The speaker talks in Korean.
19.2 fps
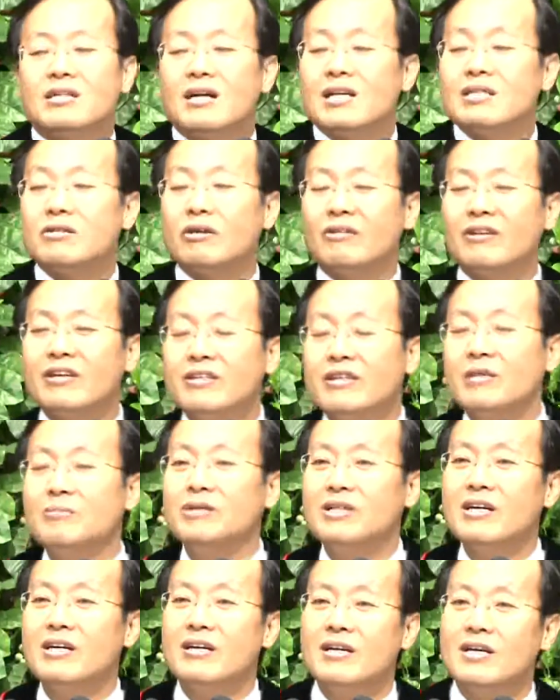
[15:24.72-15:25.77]
더
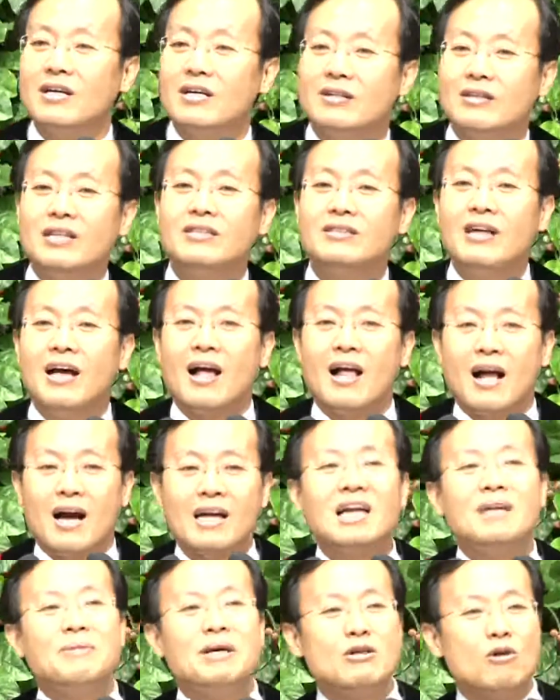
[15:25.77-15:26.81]
나아가서는 내가 육체의
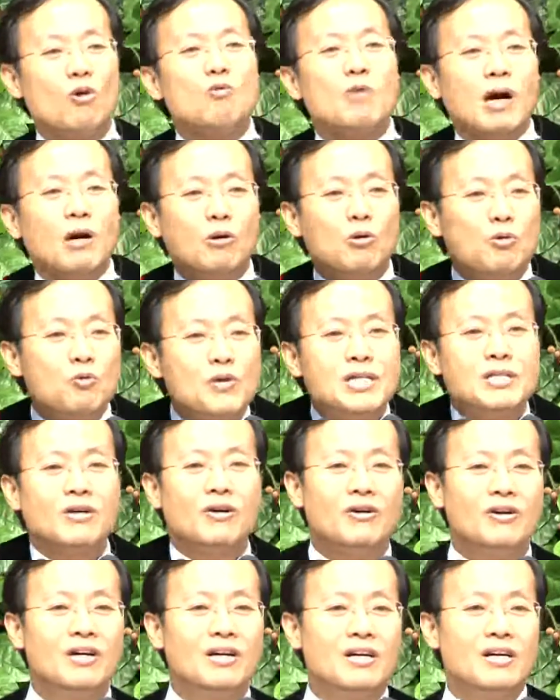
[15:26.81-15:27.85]
가치가 있었기 때문에
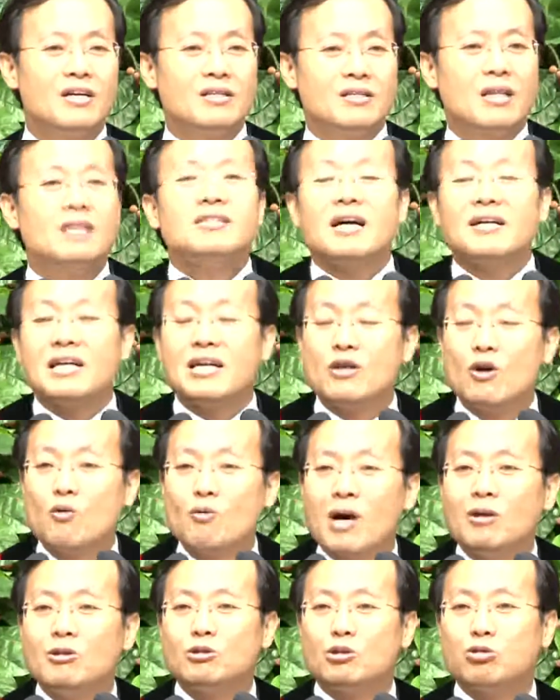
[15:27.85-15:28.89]
나는 하나님의
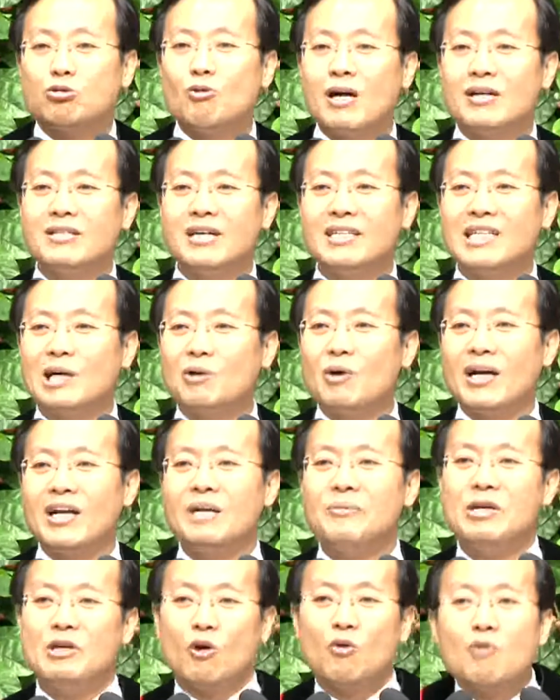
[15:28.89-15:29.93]
영광을 위해서
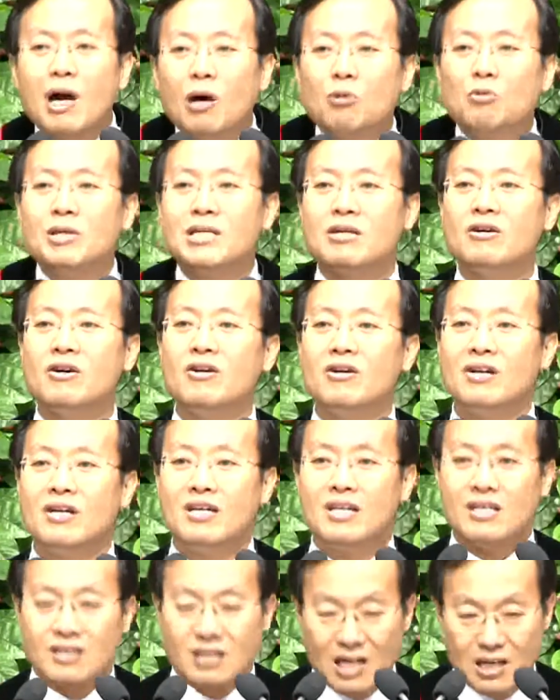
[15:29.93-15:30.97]
세상의 영광을
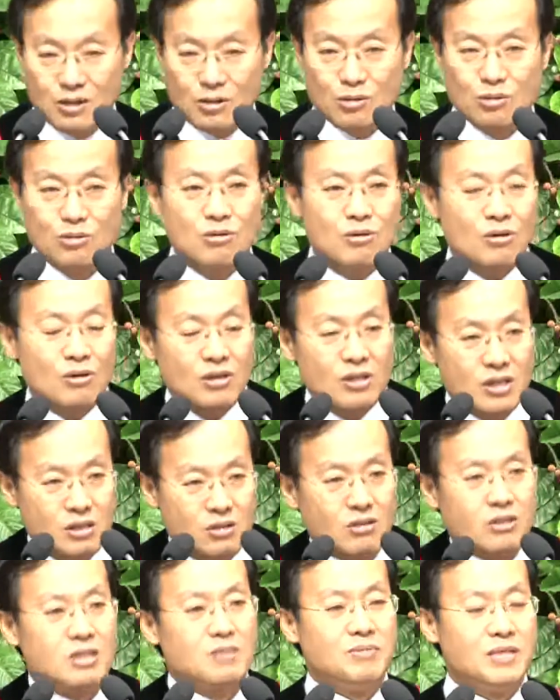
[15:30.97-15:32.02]
추구하지 않냐고 하나님의
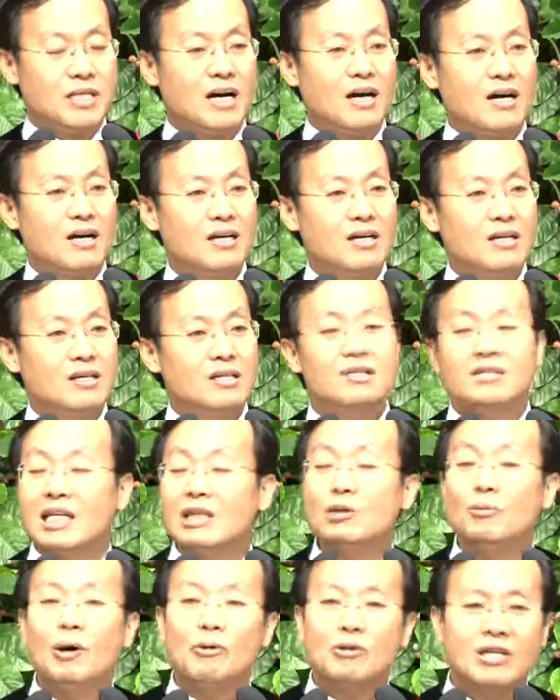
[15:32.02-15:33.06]
영광을 위해서 살
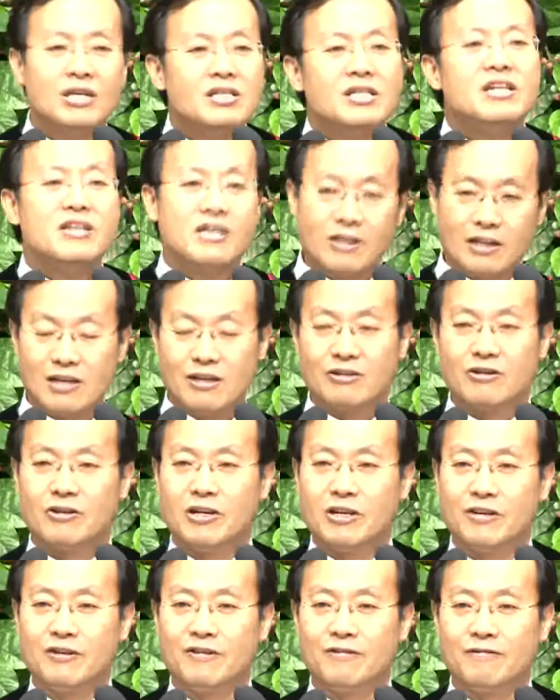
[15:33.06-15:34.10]
수
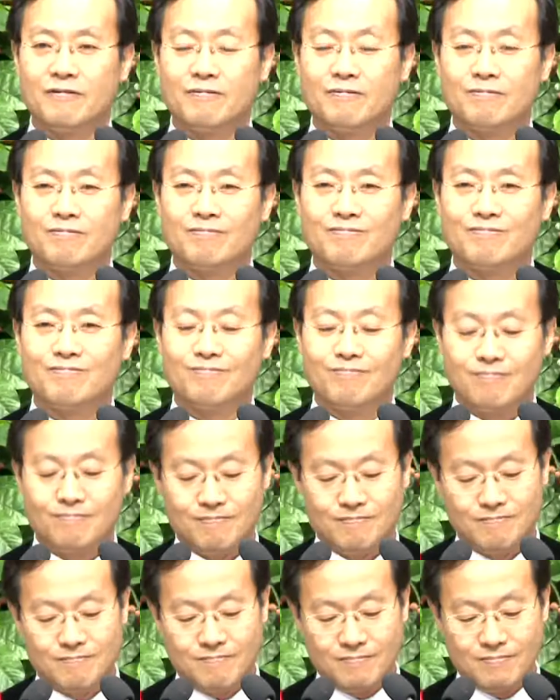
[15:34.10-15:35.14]
있었습니다. 사도 바울이
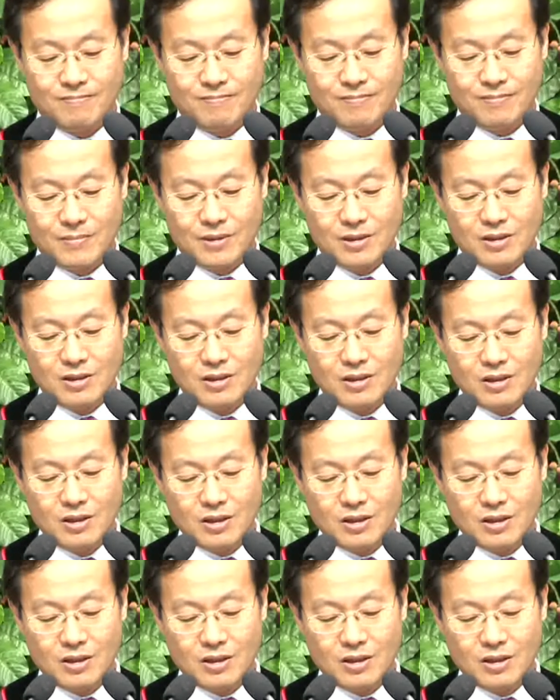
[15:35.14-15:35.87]
그렇게 얘기를 하는 거예요.